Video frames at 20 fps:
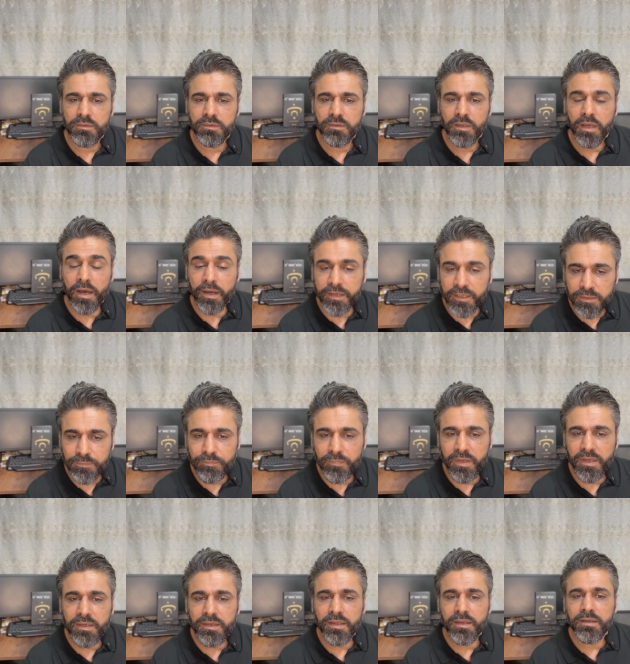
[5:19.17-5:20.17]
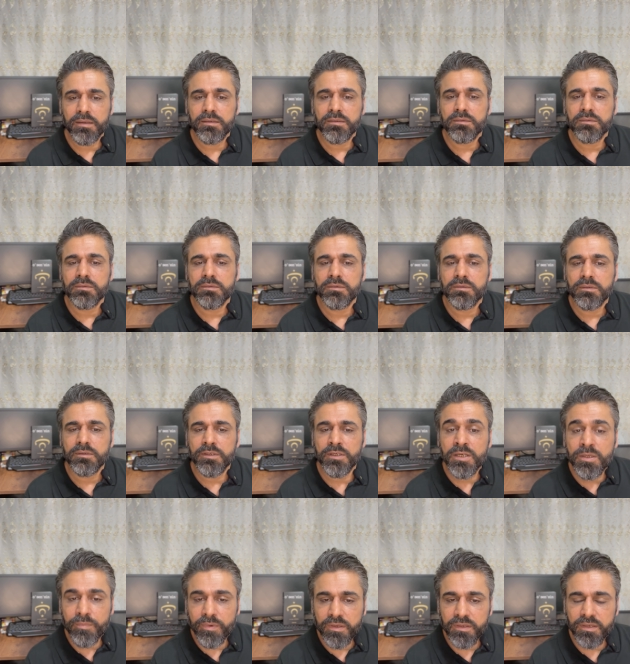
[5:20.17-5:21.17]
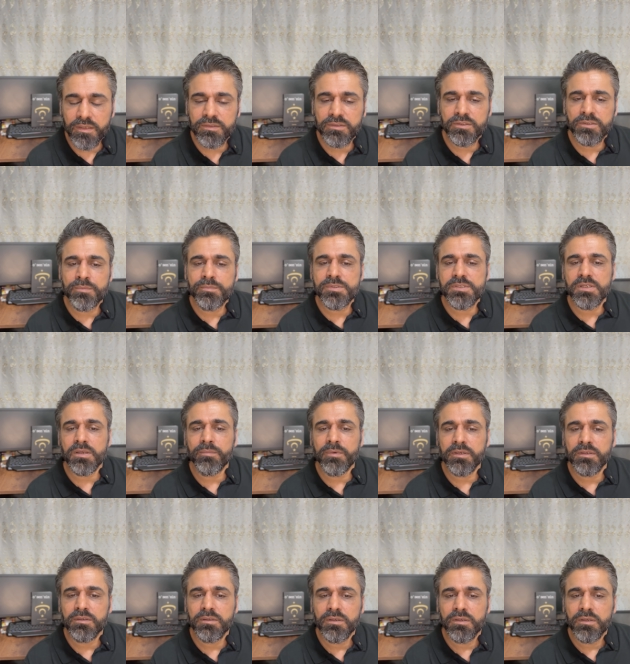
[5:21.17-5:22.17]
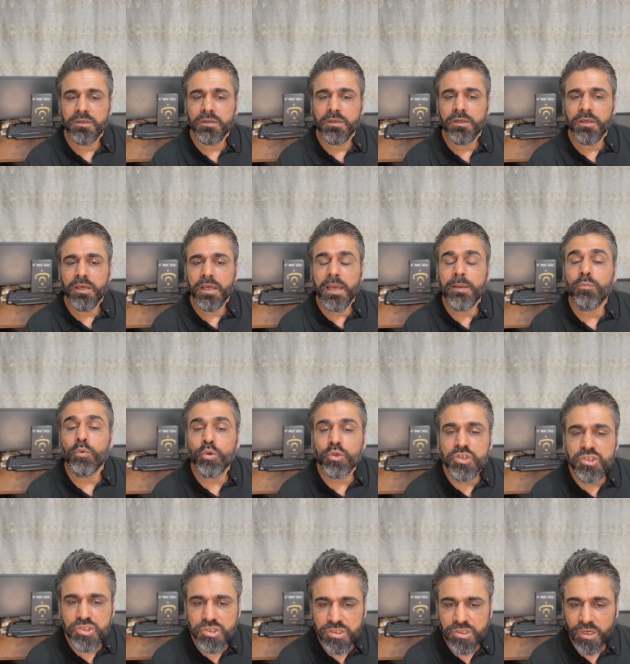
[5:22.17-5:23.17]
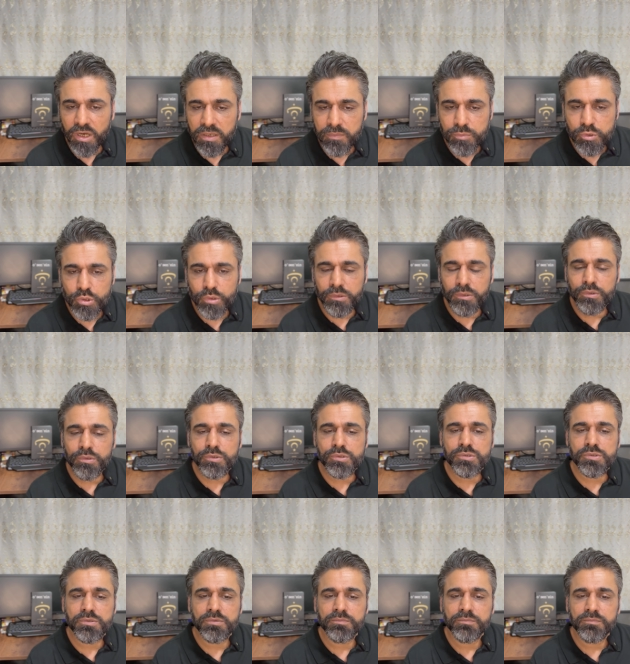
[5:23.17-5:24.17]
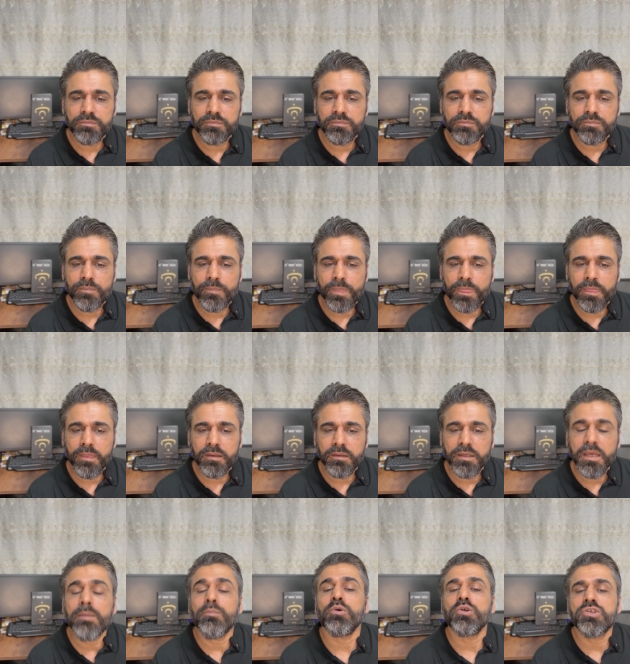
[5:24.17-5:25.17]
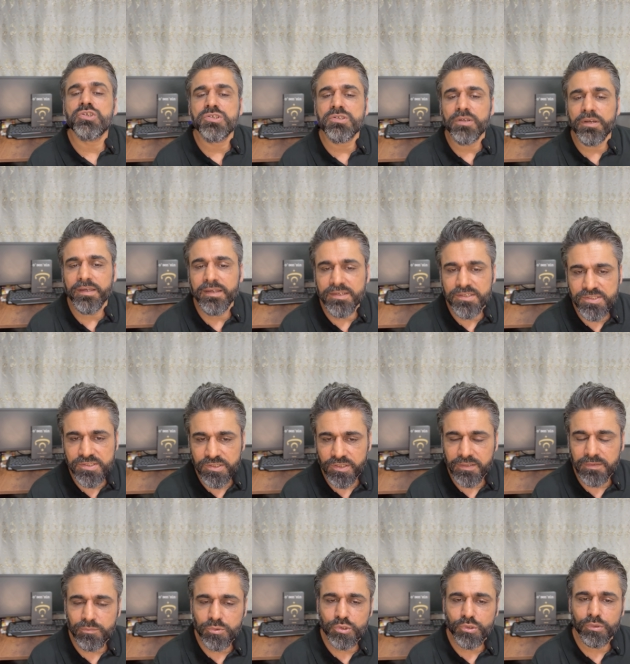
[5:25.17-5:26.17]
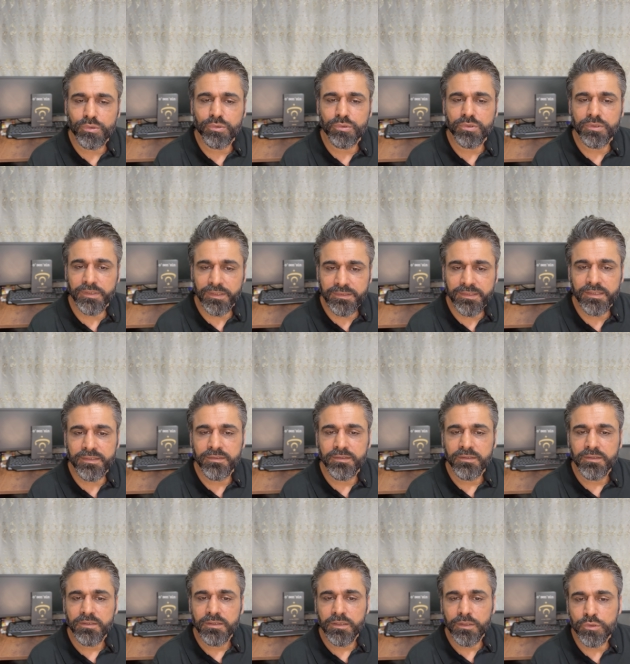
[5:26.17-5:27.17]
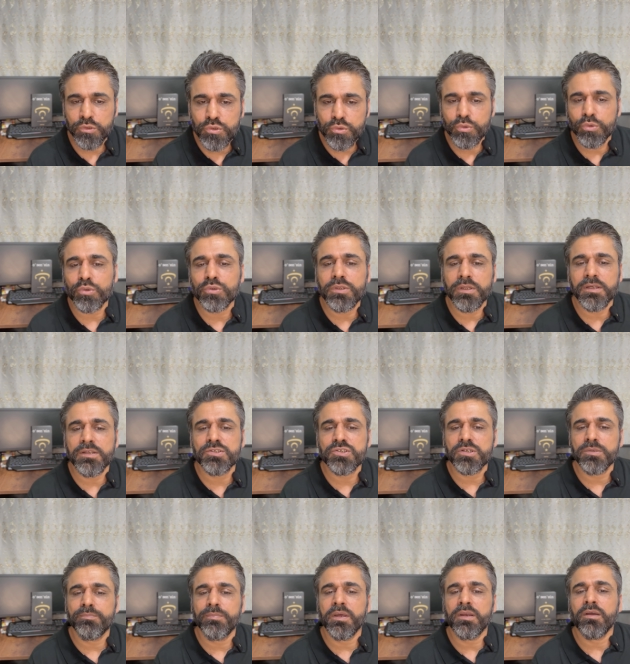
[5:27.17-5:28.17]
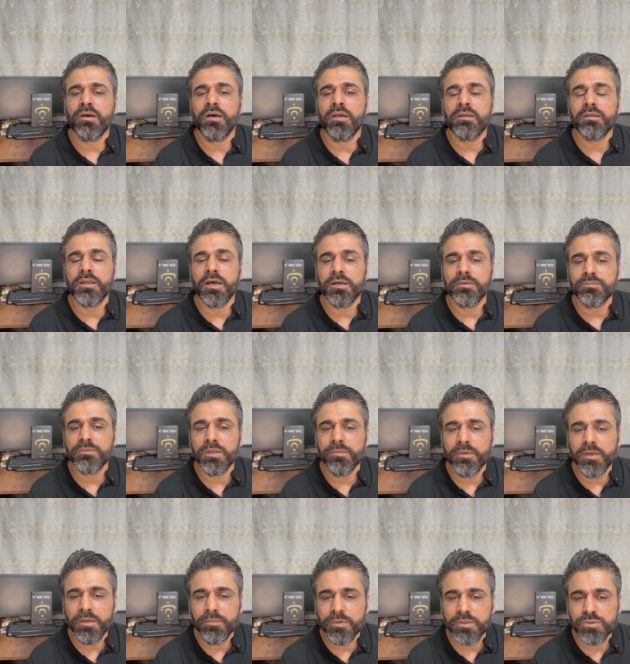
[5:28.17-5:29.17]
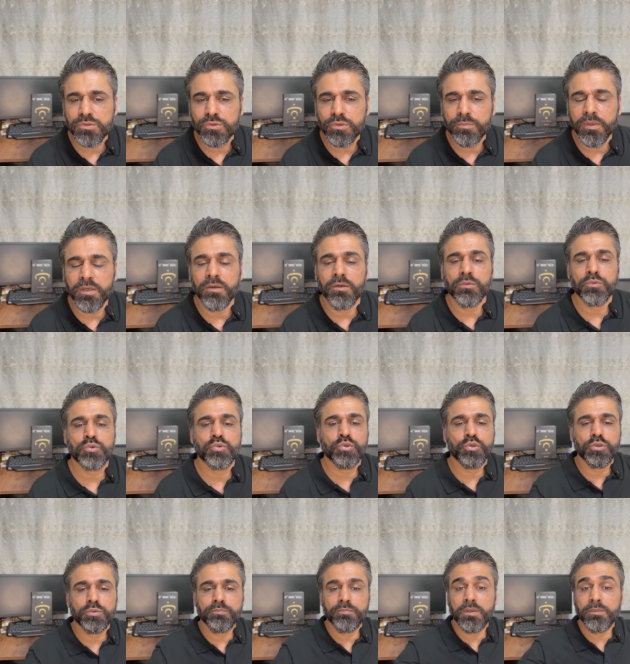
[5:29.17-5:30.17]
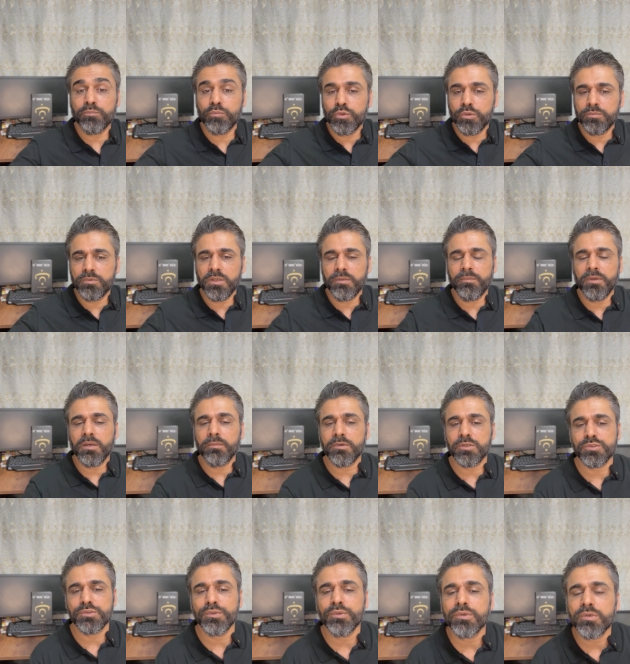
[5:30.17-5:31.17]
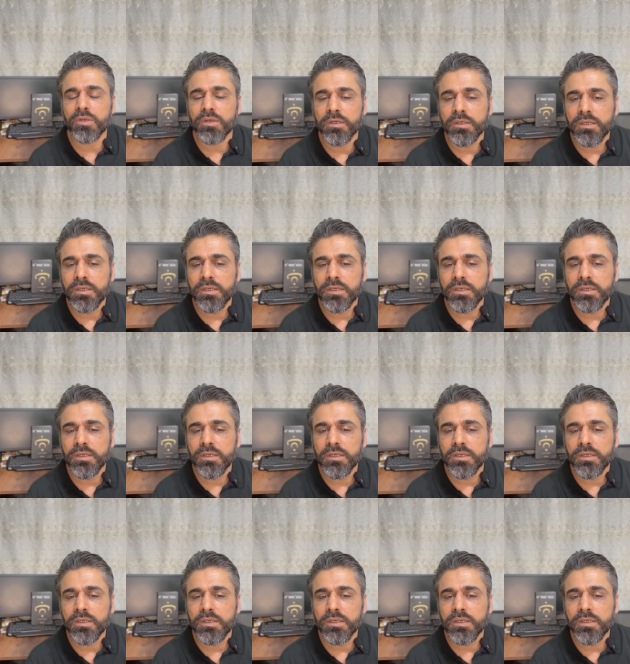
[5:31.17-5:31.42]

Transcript: Hak etmeyene ilim anlattığımız zaman hem o kişiyi yakmış oluyoruz hem o kişinin ailesi yanmış oluyor. Neden? E çünkü ortada çıkıp ben Allah'ım demeye başlıyor. Ben şuyum ben buyum demeye başlıyor.